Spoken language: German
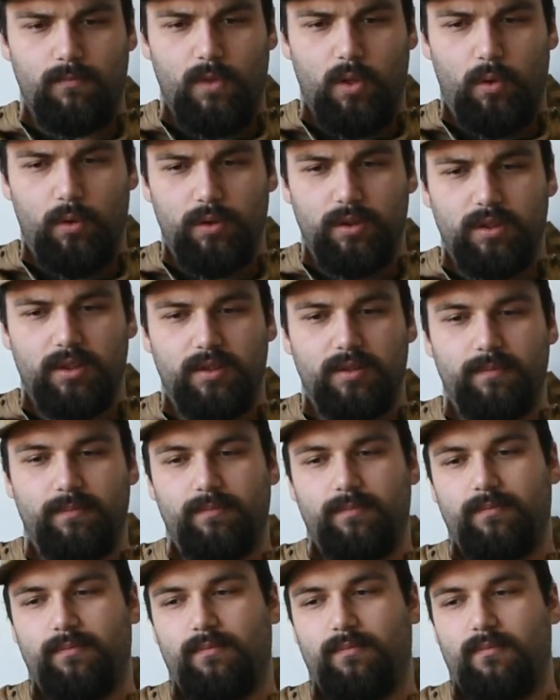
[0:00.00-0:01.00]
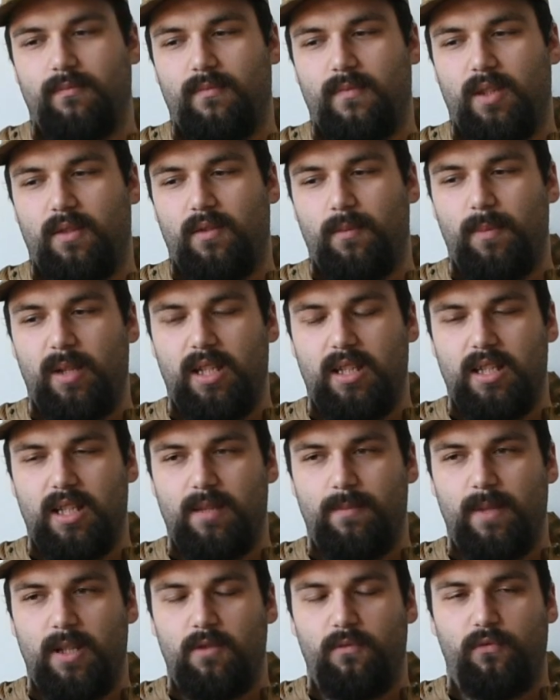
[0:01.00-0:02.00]
Und für mich ist
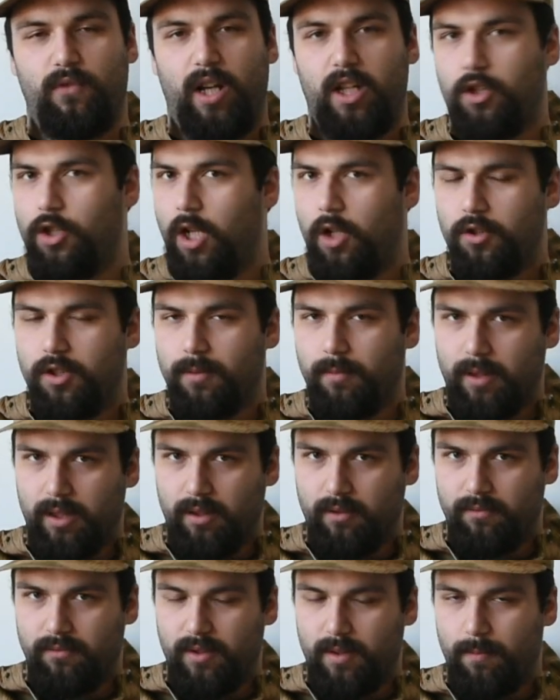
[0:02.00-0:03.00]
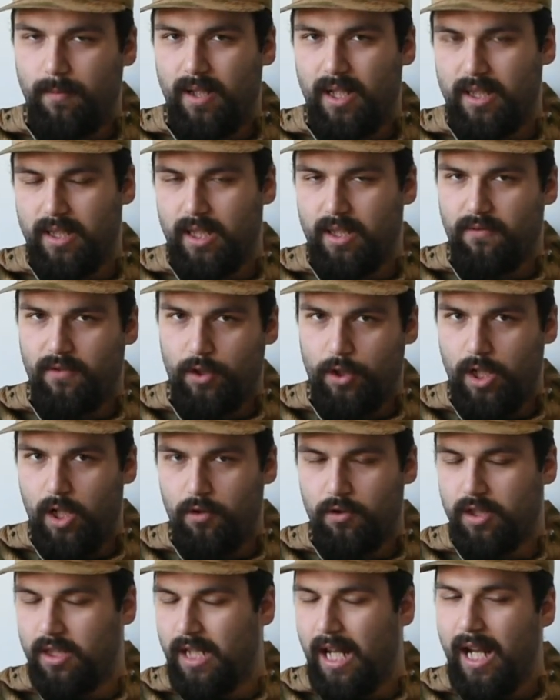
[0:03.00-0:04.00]
das mehr so ein Freischnauze-Begriff. Ich meine, ich sage
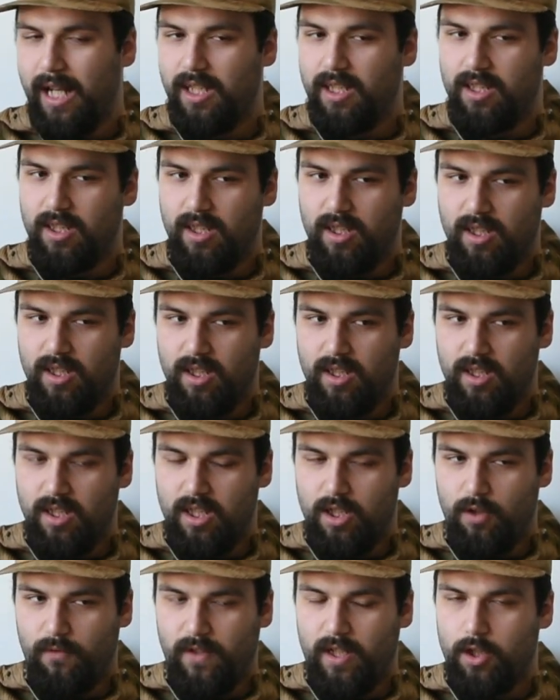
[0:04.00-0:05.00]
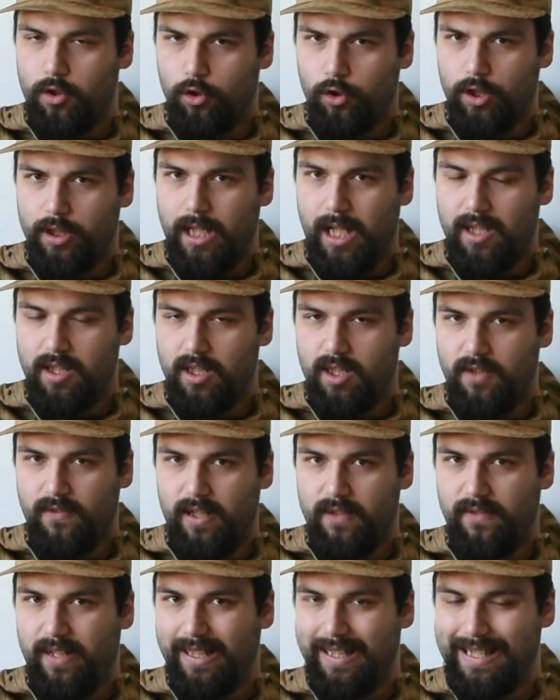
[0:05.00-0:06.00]
Freischnauze. Nein, die sowjetischen Soldaten des
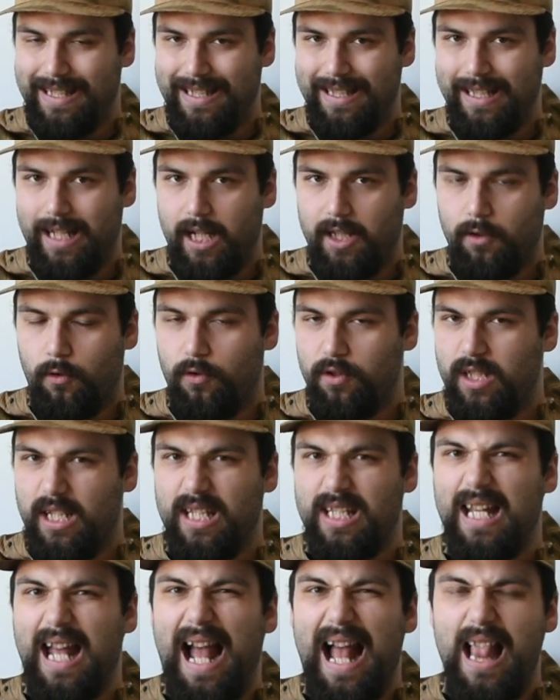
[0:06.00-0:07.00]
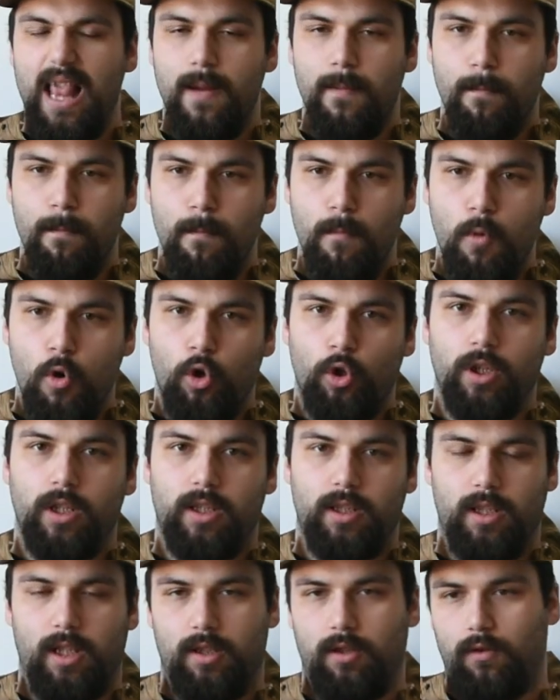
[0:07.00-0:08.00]
Zweiten Weltkriegs sind keine Russen. Das sind alle
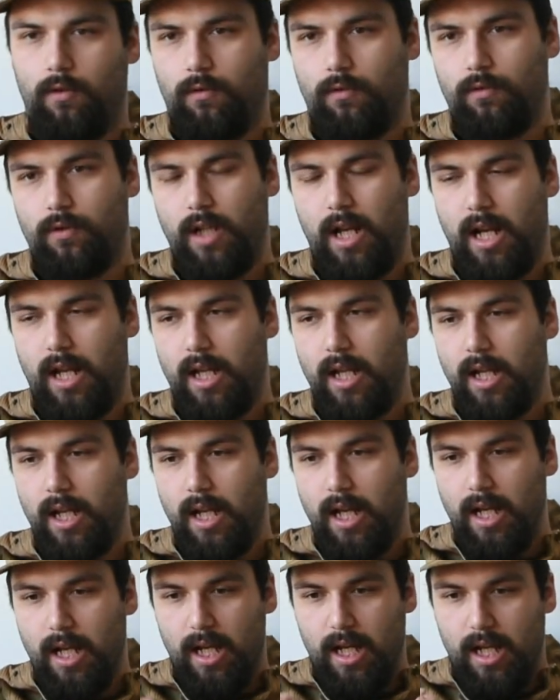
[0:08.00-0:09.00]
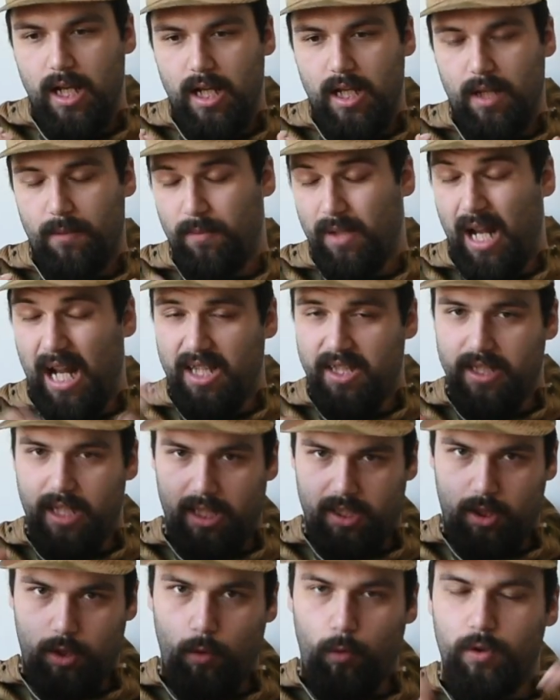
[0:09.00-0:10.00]
möglichen Nationen und äh,
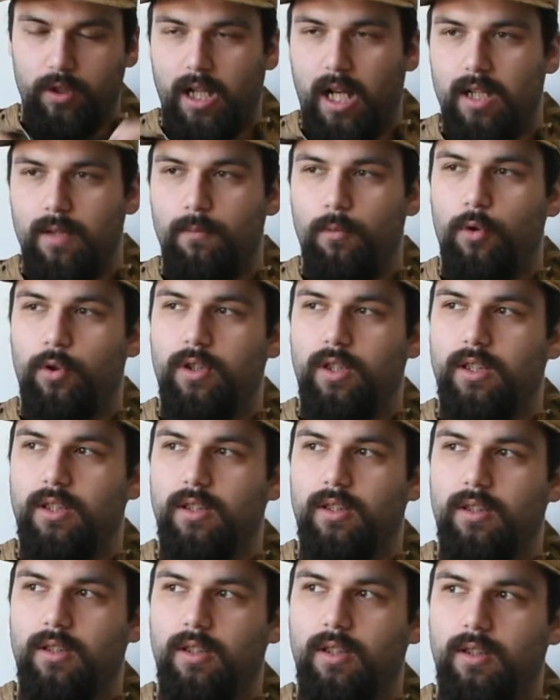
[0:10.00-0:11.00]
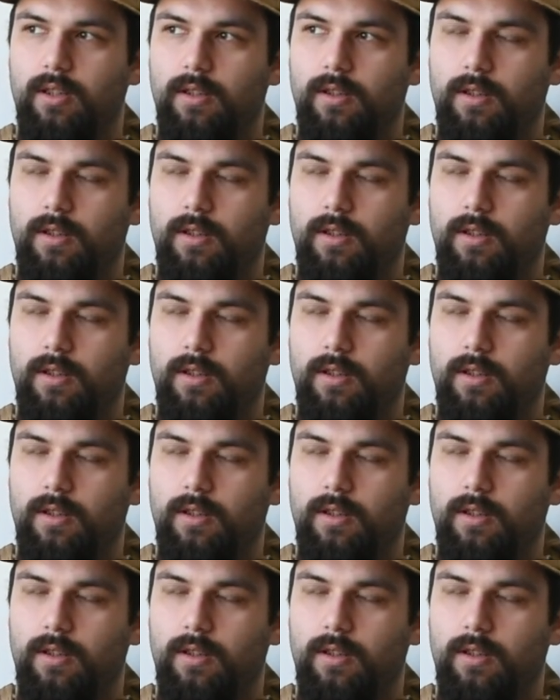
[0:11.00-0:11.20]
Nationen, alle möglichen äh,